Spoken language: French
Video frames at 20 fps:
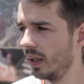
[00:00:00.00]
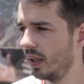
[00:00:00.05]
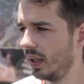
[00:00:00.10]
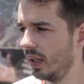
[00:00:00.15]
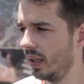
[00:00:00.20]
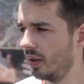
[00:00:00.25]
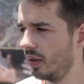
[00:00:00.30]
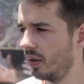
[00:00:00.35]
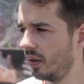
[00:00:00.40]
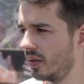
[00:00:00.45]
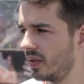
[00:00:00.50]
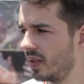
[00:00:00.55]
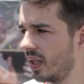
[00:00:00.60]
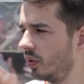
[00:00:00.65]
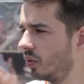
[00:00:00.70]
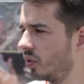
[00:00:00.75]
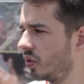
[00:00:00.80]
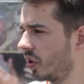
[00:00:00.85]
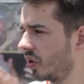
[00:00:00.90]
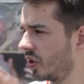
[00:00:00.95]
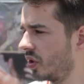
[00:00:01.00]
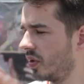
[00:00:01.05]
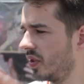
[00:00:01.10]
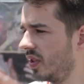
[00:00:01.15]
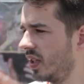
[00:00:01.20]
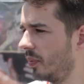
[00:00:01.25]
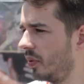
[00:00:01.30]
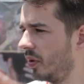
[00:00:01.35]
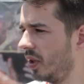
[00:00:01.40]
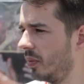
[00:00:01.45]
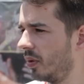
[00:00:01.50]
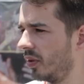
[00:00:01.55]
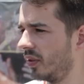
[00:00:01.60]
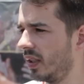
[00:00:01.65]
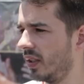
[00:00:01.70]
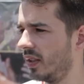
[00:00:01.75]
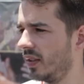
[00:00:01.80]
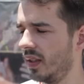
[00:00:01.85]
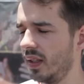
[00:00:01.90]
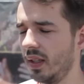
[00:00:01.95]
Et euh, c'est à nous de changer aussi un peu les
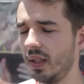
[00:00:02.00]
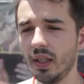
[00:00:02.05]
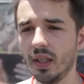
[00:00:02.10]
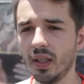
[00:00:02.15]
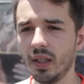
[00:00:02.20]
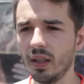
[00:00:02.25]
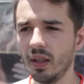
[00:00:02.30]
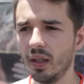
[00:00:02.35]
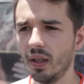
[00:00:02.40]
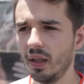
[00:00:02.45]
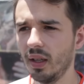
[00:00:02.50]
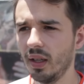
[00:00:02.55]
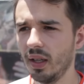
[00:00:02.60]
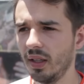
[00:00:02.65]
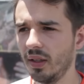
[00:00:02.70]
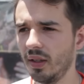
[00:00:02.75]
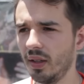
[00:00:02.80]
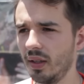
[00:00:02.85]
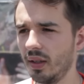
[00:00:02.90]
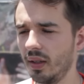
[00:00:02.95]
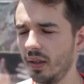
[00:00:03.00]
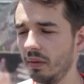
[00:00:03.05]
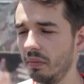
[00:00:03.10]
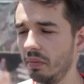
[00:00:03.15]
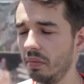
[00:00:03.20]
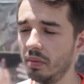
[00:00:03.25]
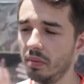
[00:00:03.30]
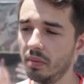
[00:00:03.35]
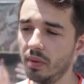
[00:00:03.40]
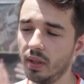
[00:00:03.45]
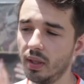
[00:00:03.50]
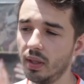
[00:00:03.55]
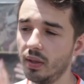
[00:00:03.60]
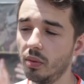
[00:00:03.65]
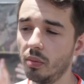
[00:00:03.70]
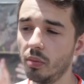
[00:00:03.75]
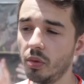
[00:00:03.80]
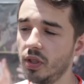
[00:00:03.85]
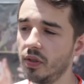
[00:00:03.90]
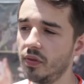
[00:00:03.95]
mentalités et,
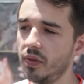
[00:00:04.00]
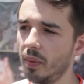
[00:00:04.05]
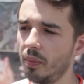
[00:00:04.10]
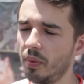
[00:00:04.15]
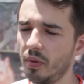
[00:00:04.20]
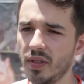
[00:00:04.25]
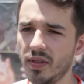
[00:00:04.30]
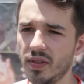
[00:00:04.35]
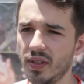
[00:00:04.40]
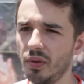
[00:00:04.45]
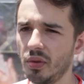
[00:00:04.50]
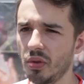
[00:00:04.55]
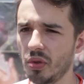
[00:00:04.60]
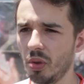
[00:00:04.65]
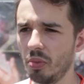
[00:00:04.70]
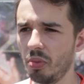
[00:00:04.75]
de modifier un peu les styles de jeu